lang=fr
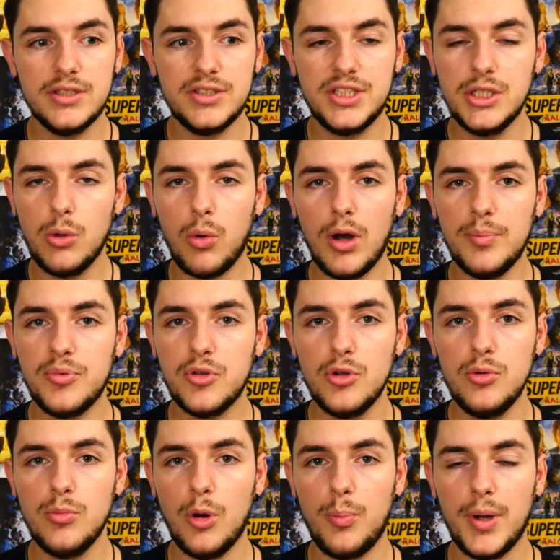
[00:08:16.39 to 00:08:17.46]
t'y crois
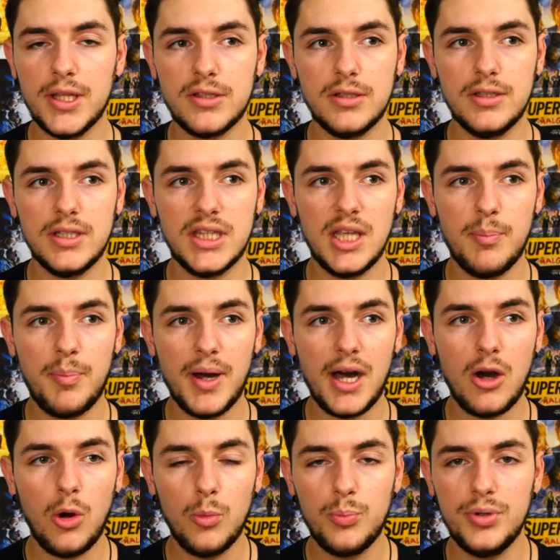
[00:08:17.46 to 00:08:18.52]
absolument pas, t'es pas
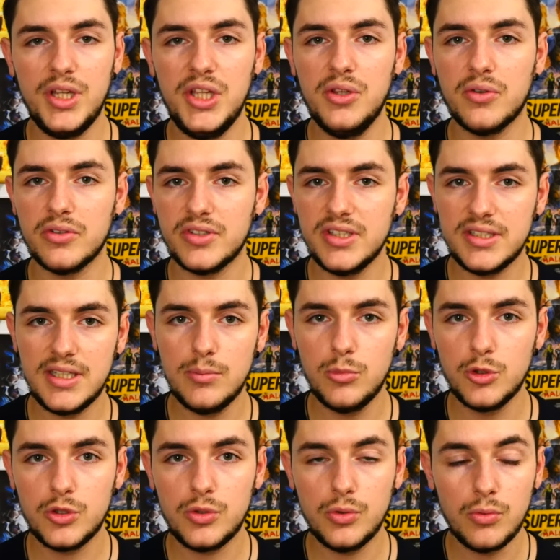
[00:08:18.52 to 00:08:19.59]
rempli dans ses
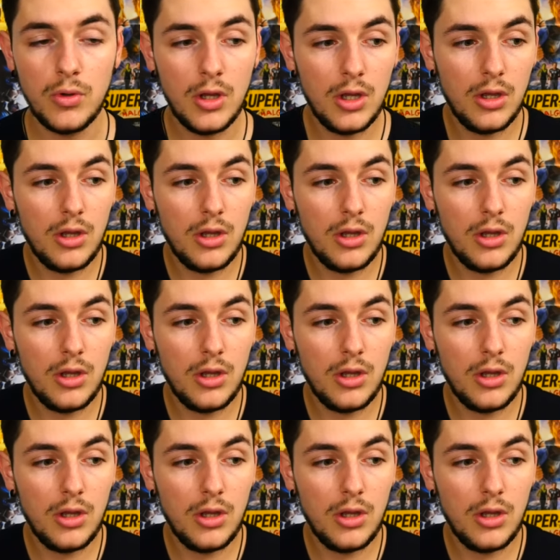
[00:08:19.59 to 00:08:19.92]
émotions.